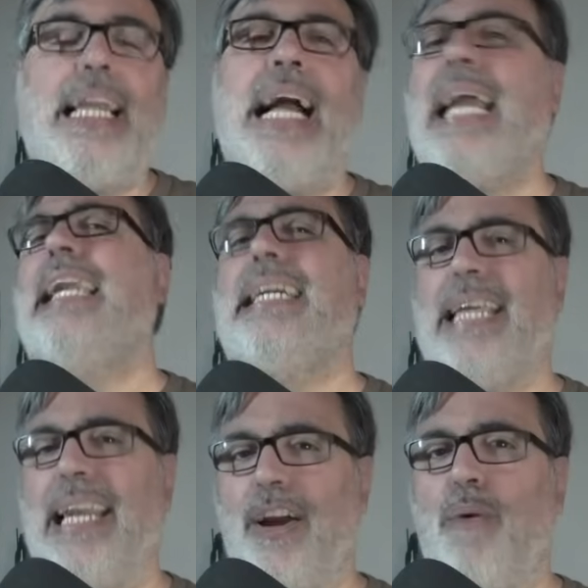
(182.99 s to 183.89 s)
Aquel que
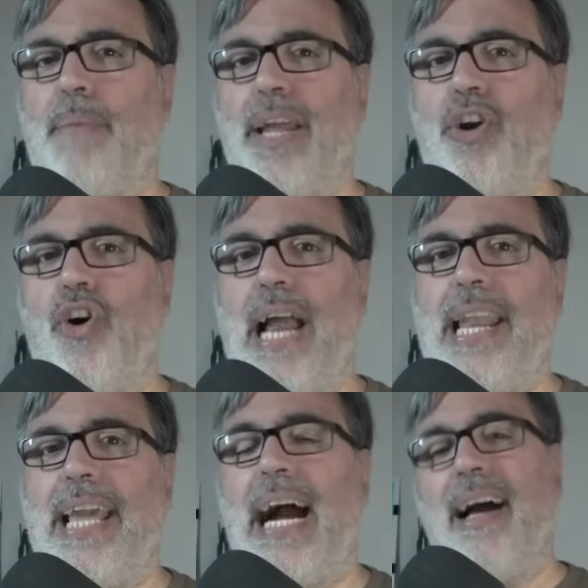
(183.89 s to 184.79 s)
se le complicó a
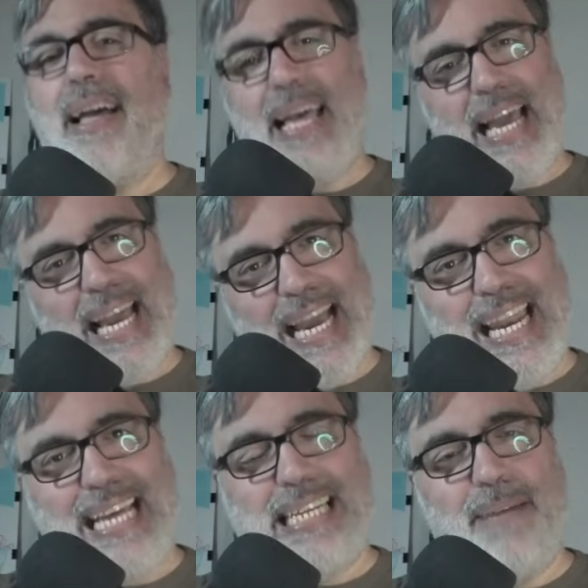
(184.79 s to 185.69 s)
Liga en
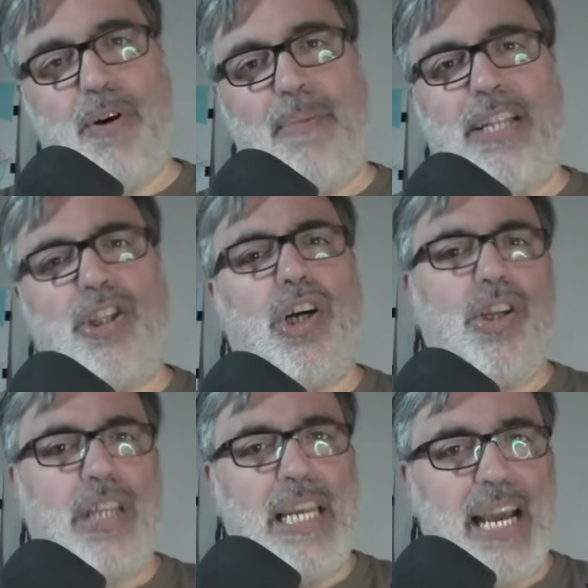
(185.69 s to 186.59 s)
ese momento
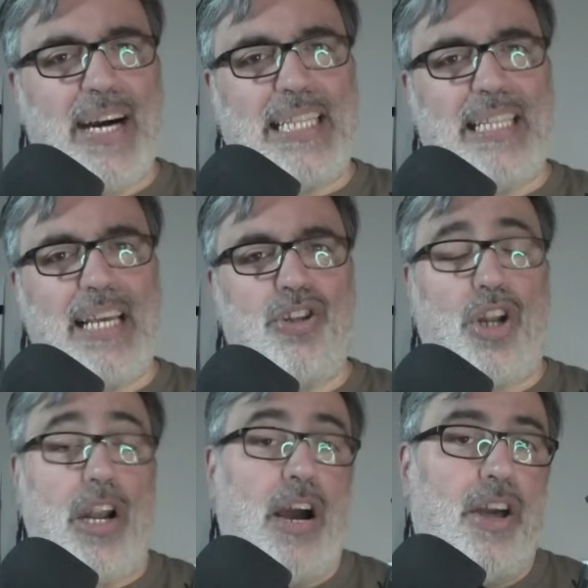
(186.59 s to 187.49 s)
lo tenía bastante
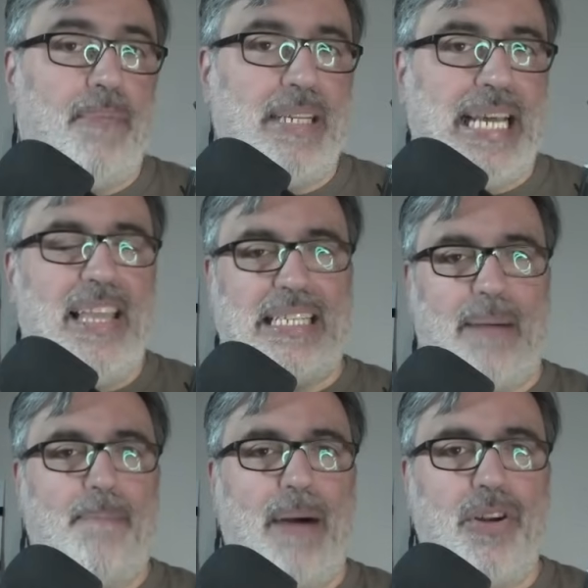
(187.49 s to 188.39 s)
controlado y después ahí
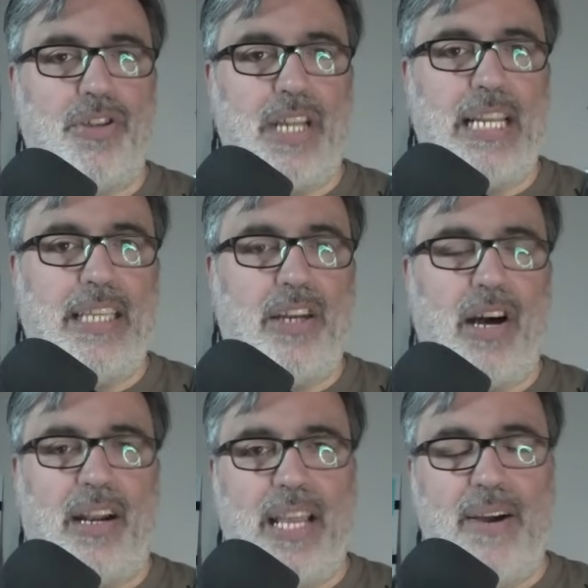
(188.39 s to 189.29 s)
San Pablo se le tiró
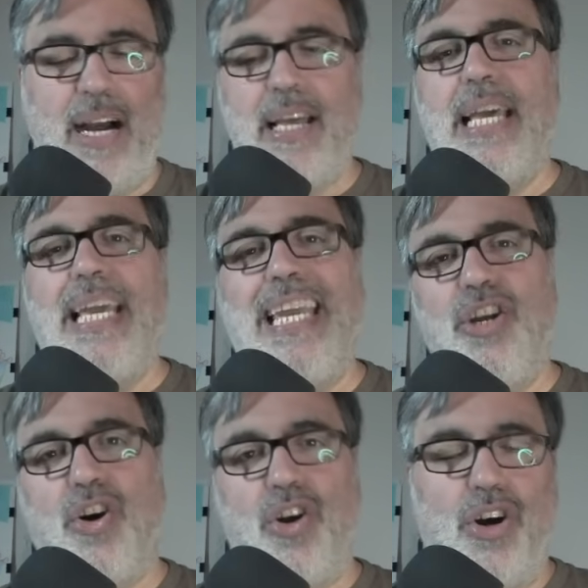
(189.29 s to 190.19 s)
arriba y
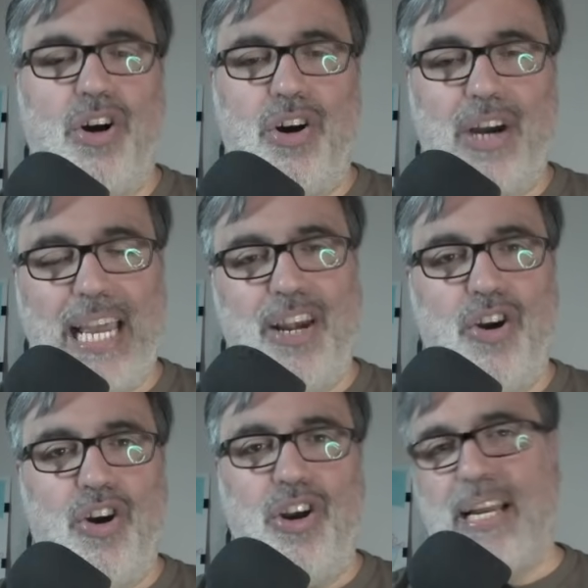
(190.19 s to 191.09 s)
logró el
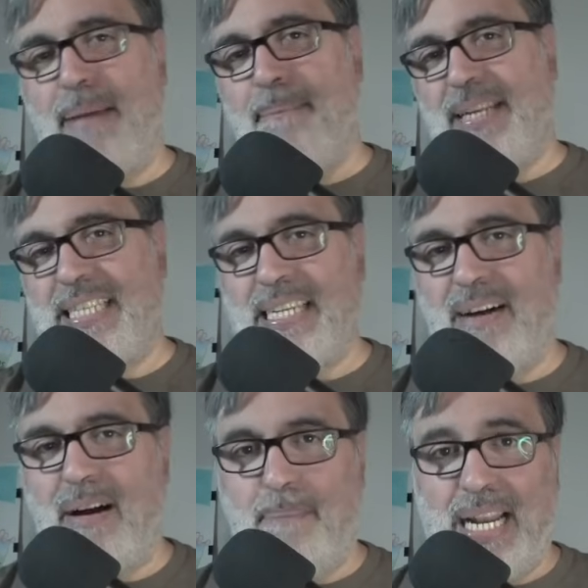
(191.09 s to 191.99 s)
gol que
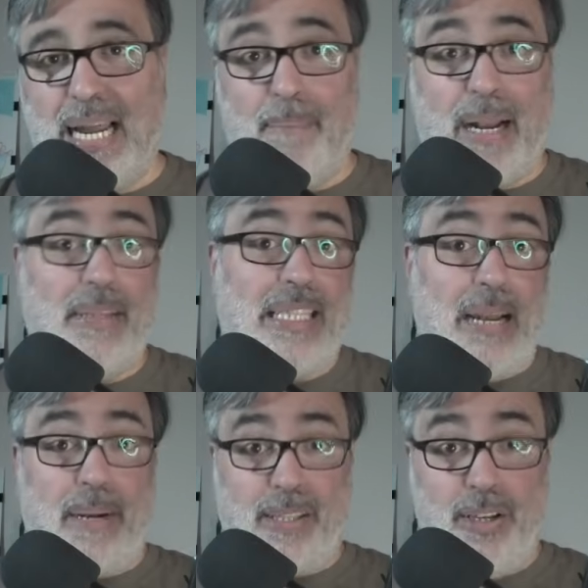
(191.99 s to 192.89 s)
precisaba para, para mandar
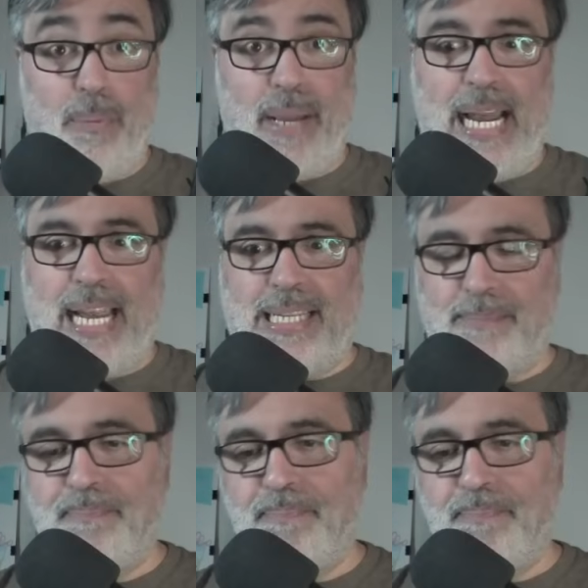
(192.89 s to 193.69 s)
el partido a los penales.